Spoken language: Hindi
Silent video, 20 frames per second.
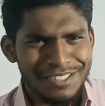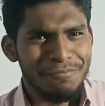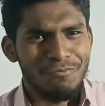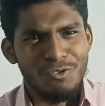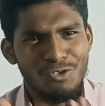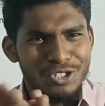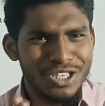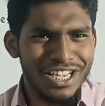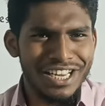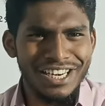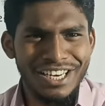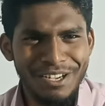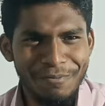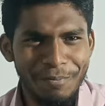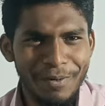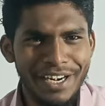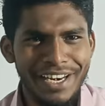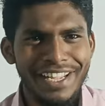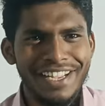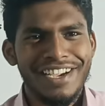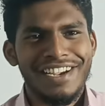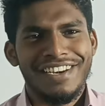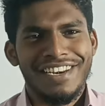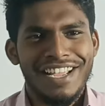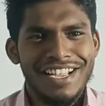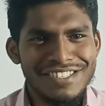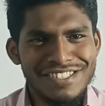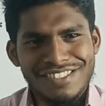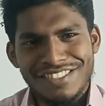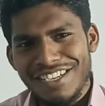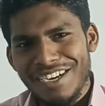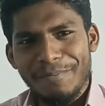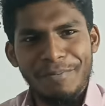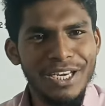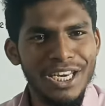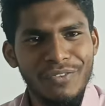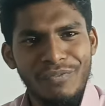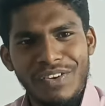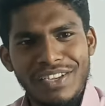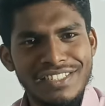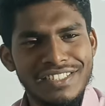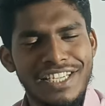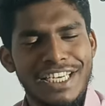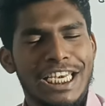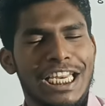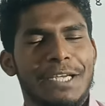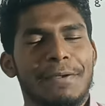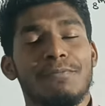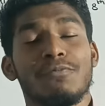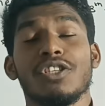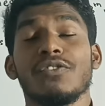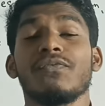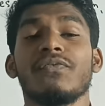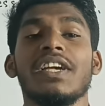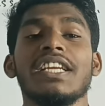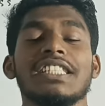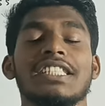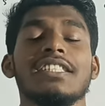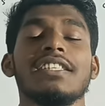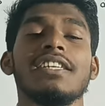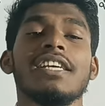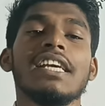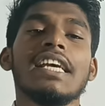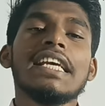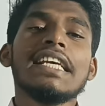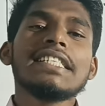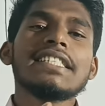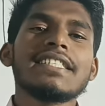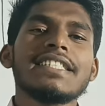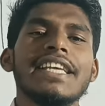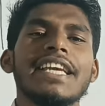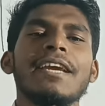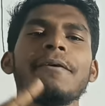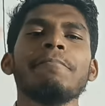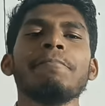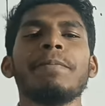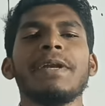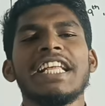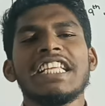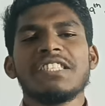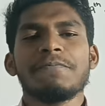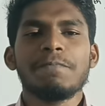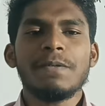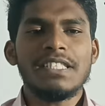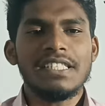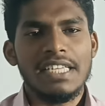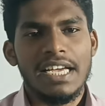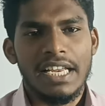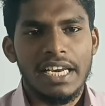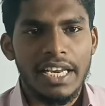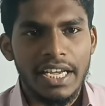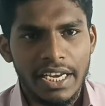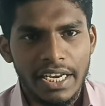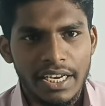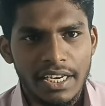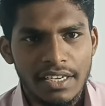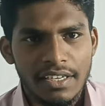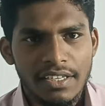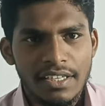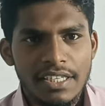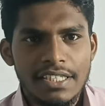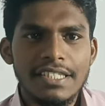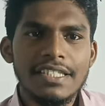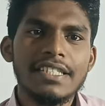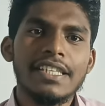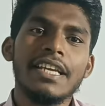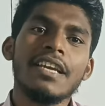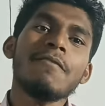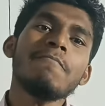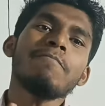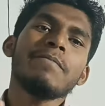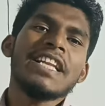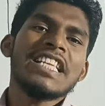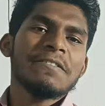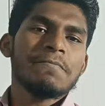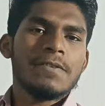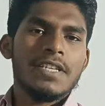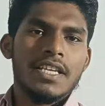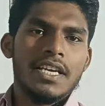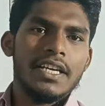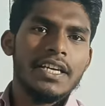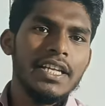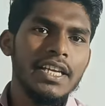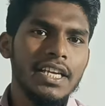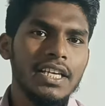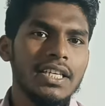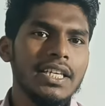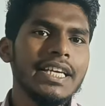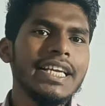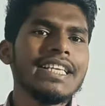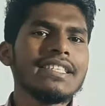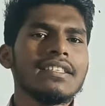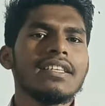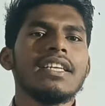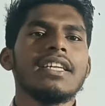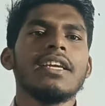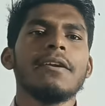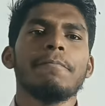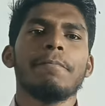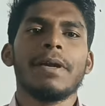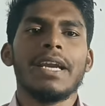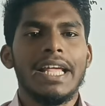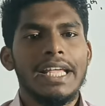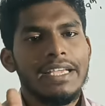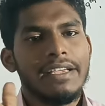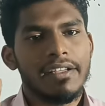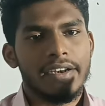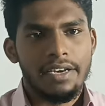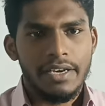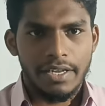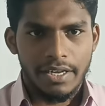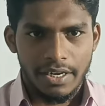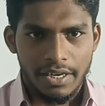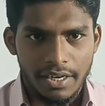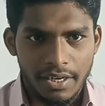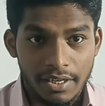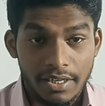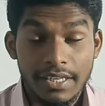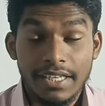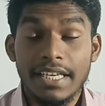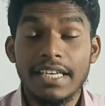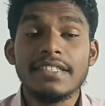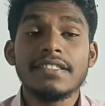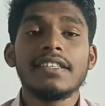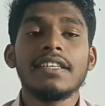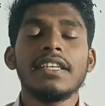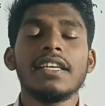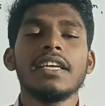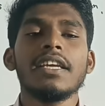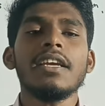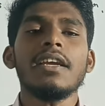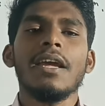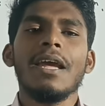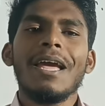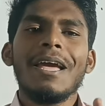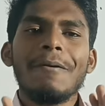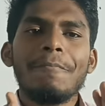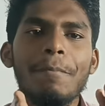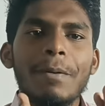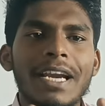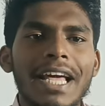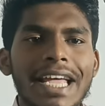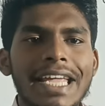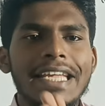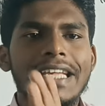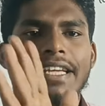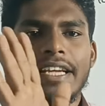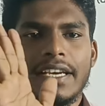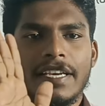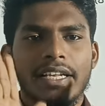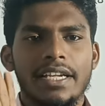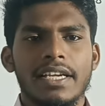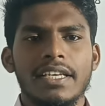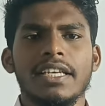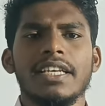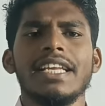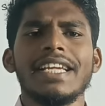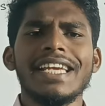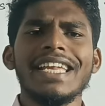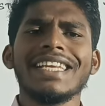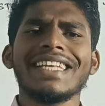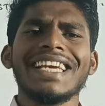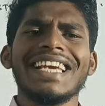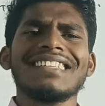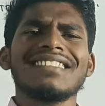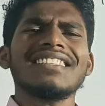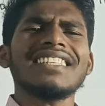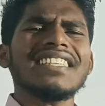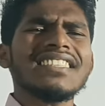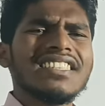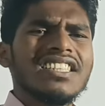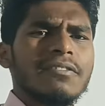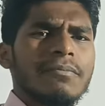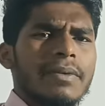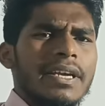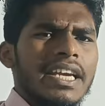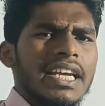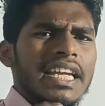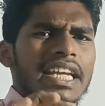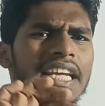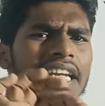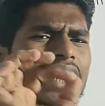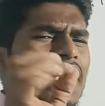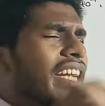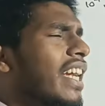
ये सब कुछ करना पड़ेगा नाश्ता ब्रेकफास्ट करने का मुझे फिर से सेम प्लेस पे जाना है सेम प्लेस पे जाना ठीक है ना किस लिए पढ़ाई करने के लिए किस लिए पढ़ाई करने के लिए लेकिन कैसा जाता था मैं